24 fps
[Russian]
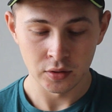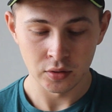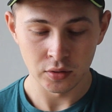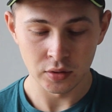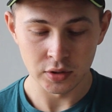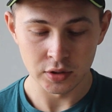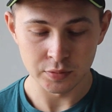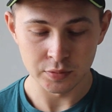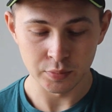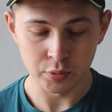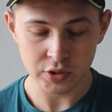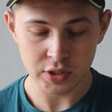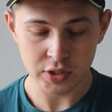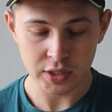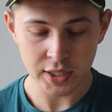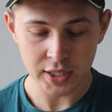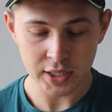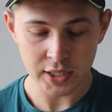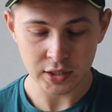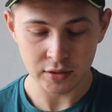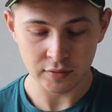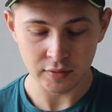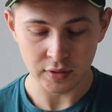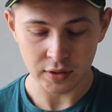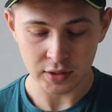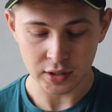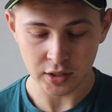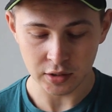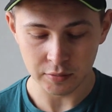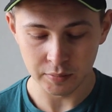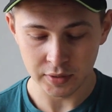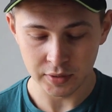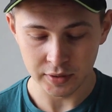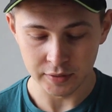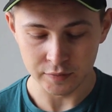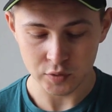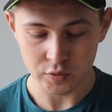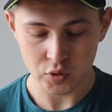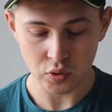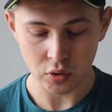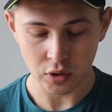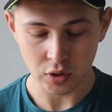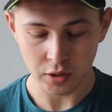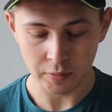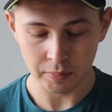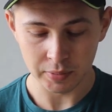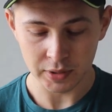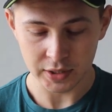То есть после этого, как мы
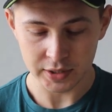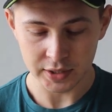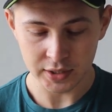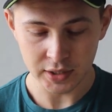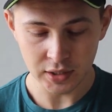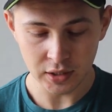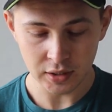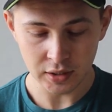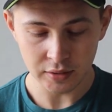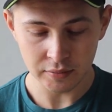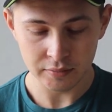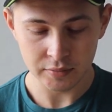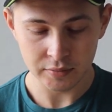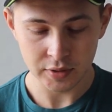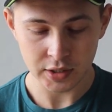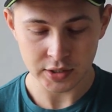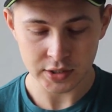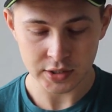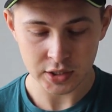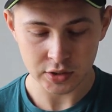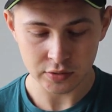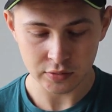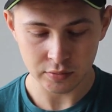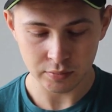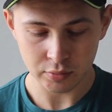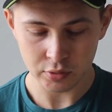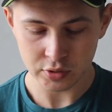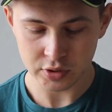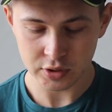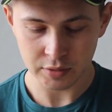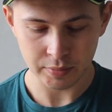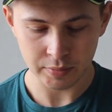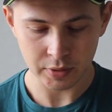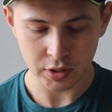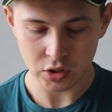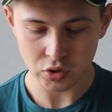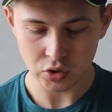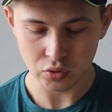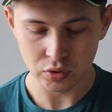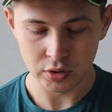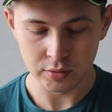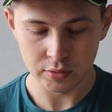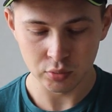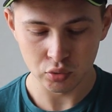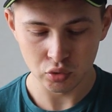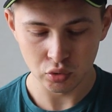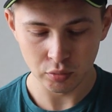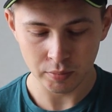все оплатили, я сразу вам просто покажу,
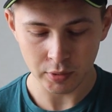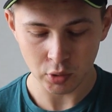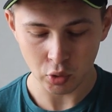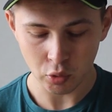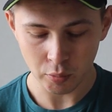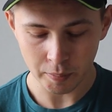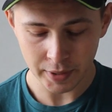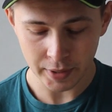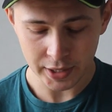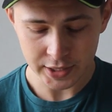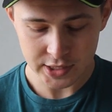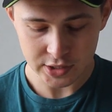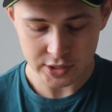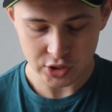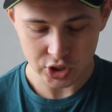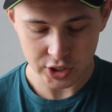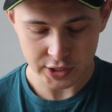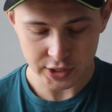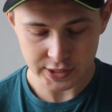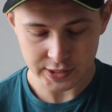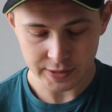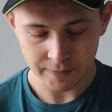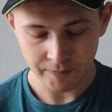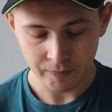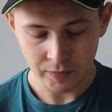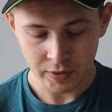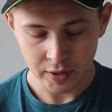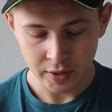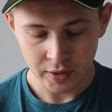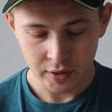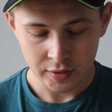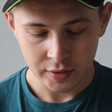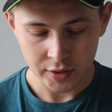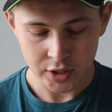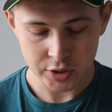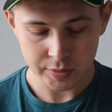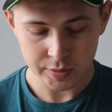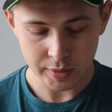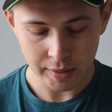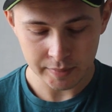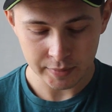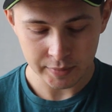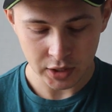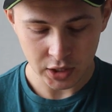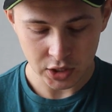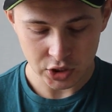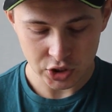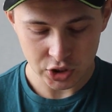не буду покупать сейчас,
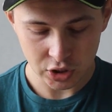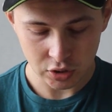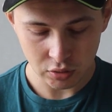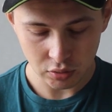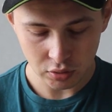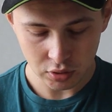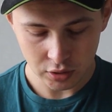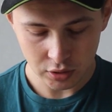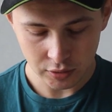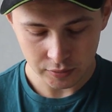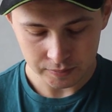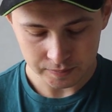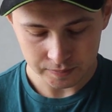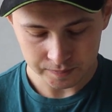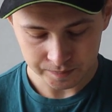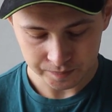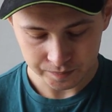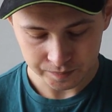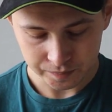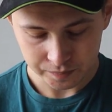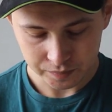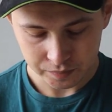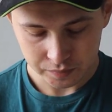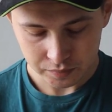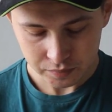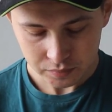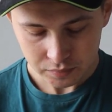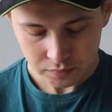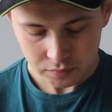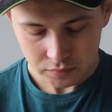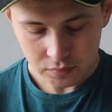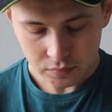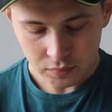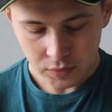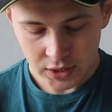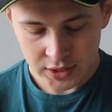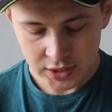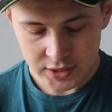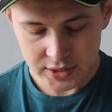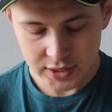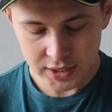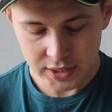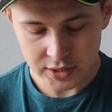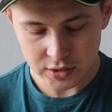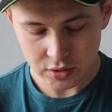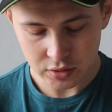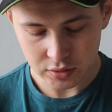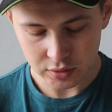нажимаем на кошелек,
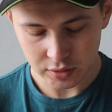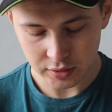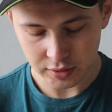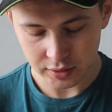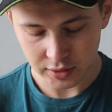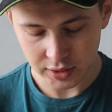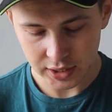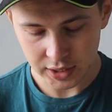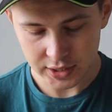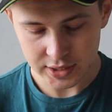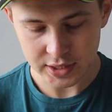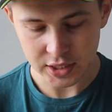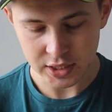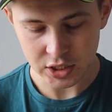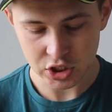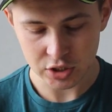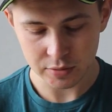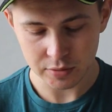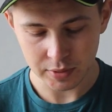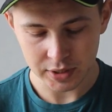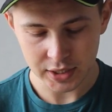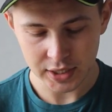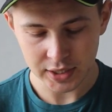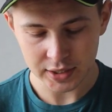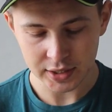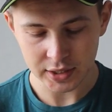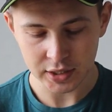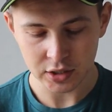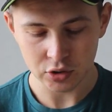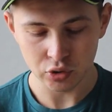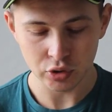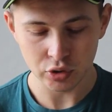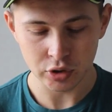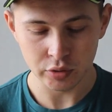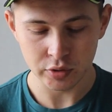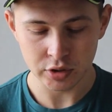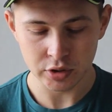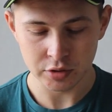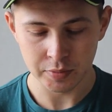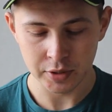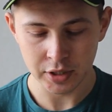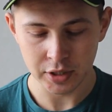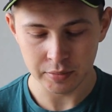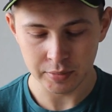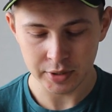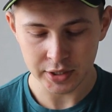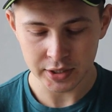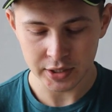Здесь э, есть наши монеты, которые у нас
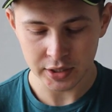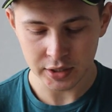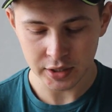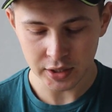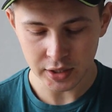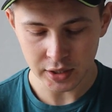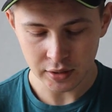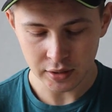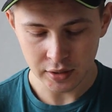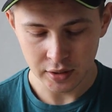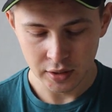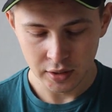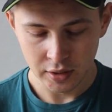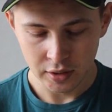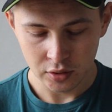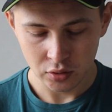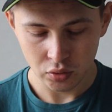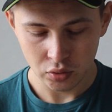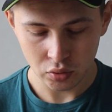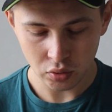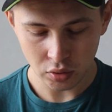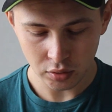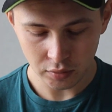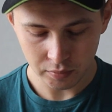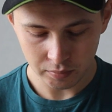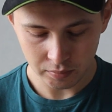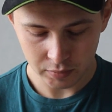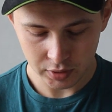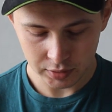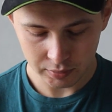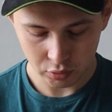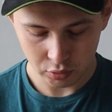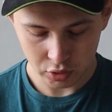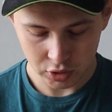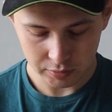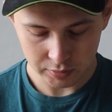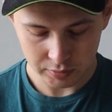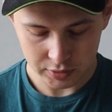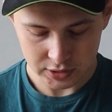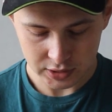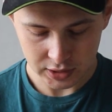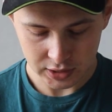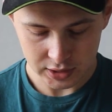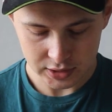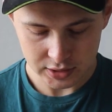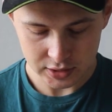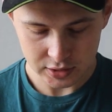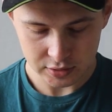приобретены, но мы будем
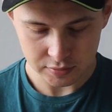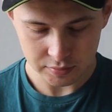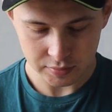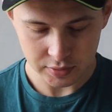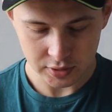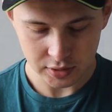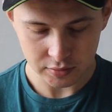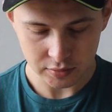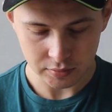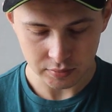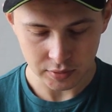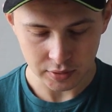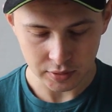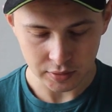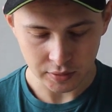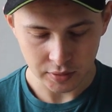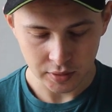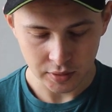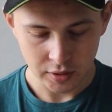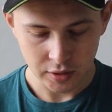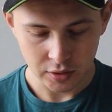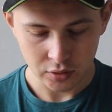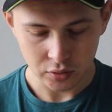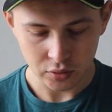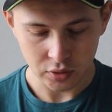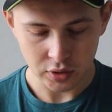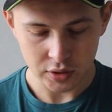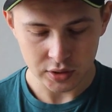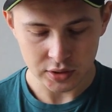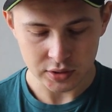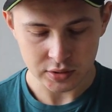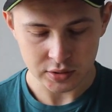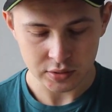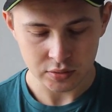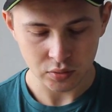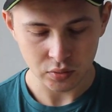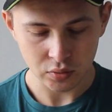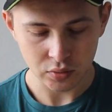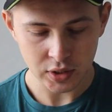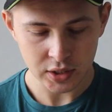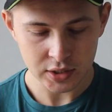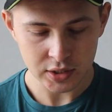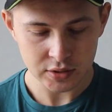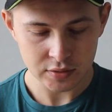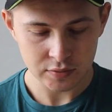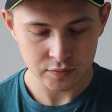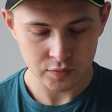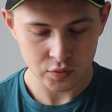искать здесь BNB. То есть у
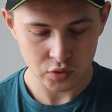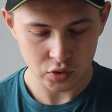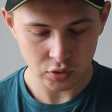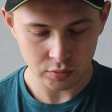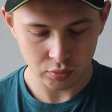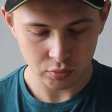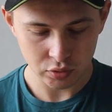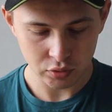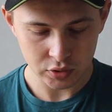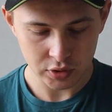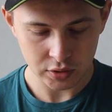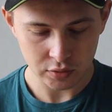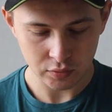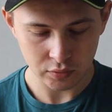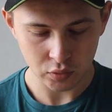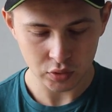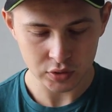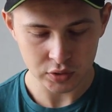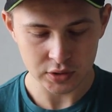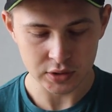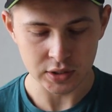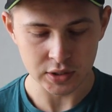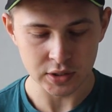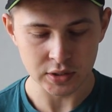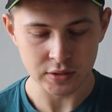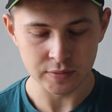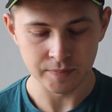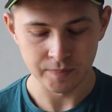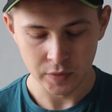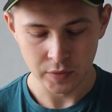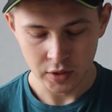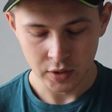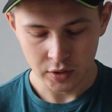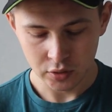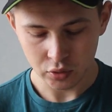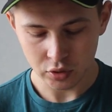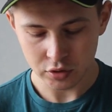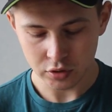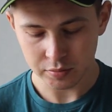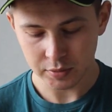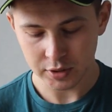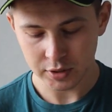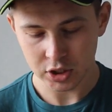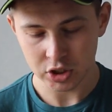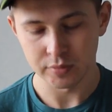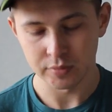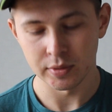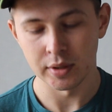нас все будет вот здесь. То есть
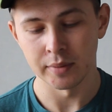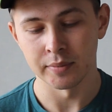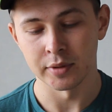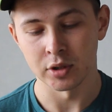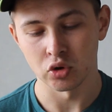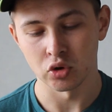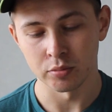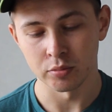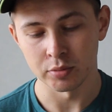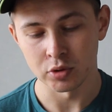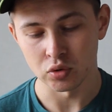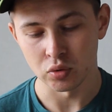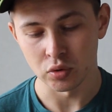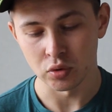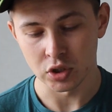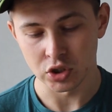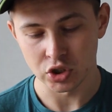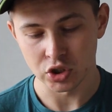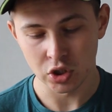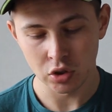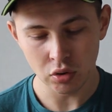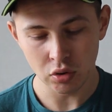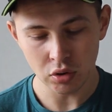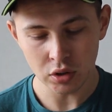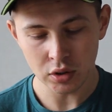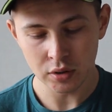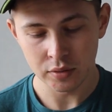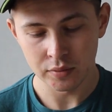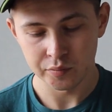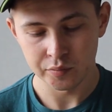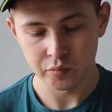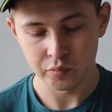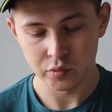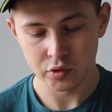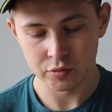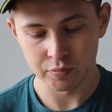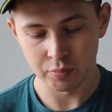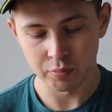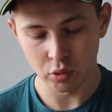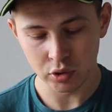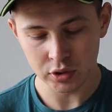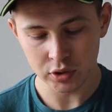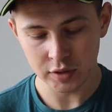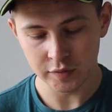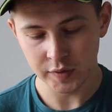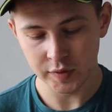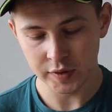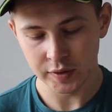мы нажимаем на кнопочку кошелек,
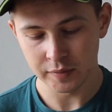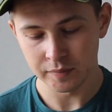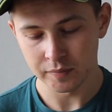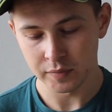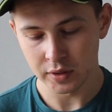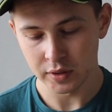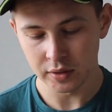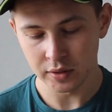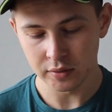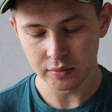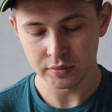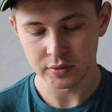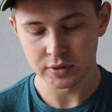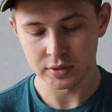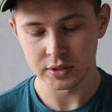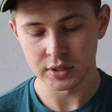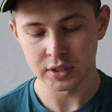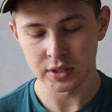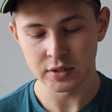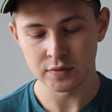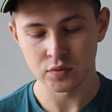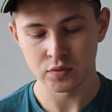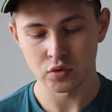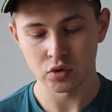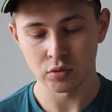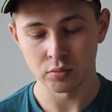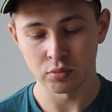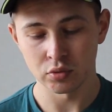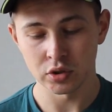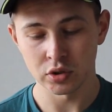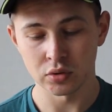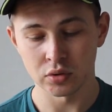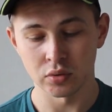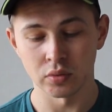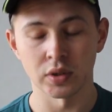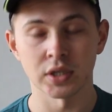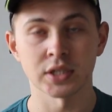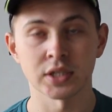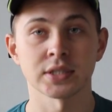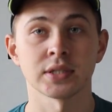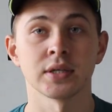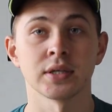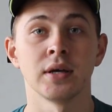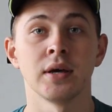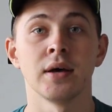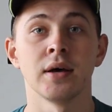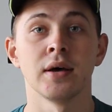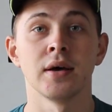спотовый, и здесь все будет у
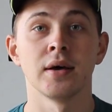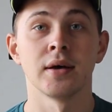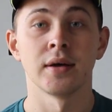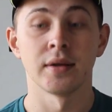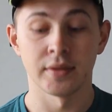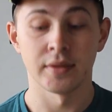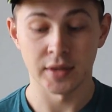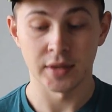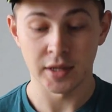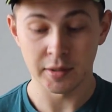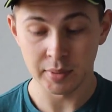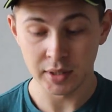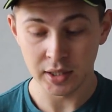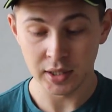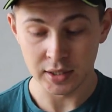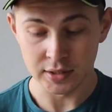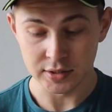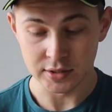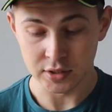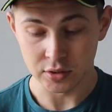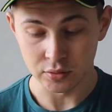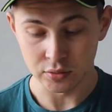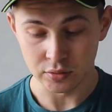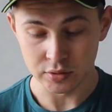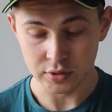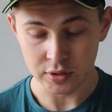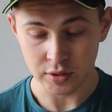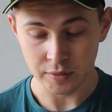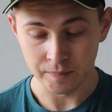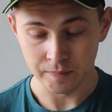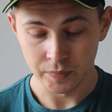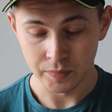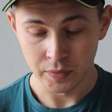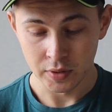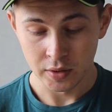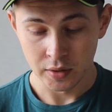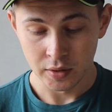нас на балансе, друзья.